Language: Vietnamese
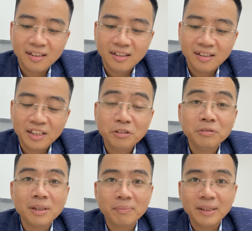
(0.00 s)
lấy thu
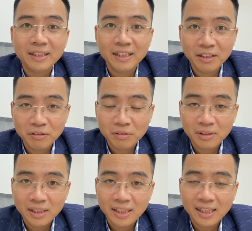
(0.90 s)
nhập để tiêu
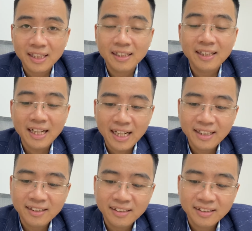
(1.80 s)
hay lấy
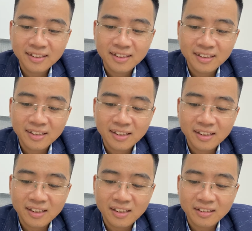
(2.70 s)
lãi
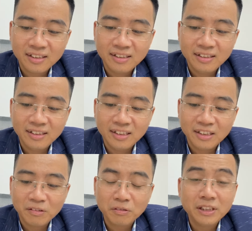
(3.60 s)
thì
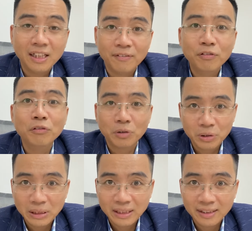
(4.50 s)
nó chỉ là phụ thôi
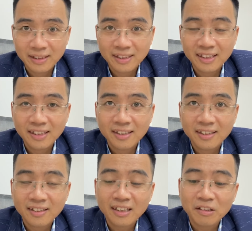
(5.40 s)

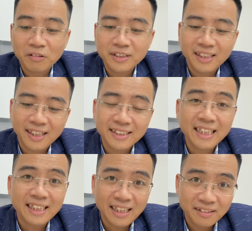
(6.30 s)
tức là nó chỉ là cái
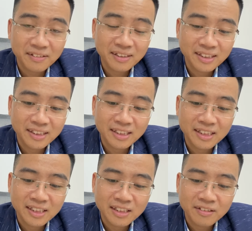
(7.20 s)
gia tăng thôi
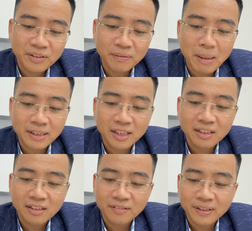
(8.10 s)
vì ở bản chất
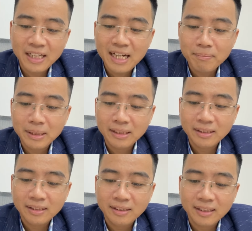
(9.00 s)
là ở Việt Nam mình
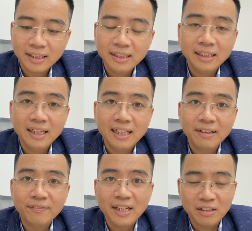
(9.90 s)
thì cái tỷ lệ
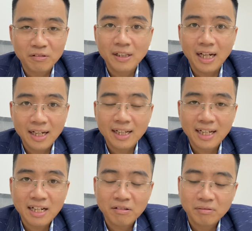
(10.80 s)
lạm phát nó khá là
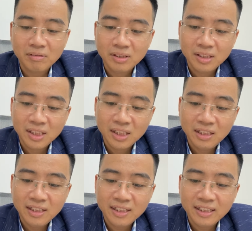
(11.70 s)
cao
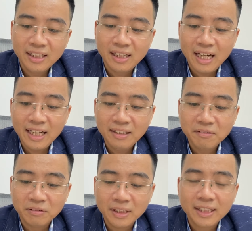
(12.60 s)
lên cái tiền lãi
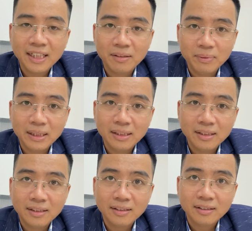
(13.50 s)
của tiết kiệm ấy,
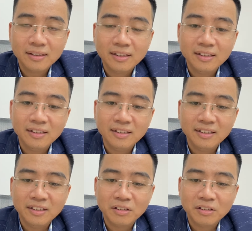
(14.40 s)
thì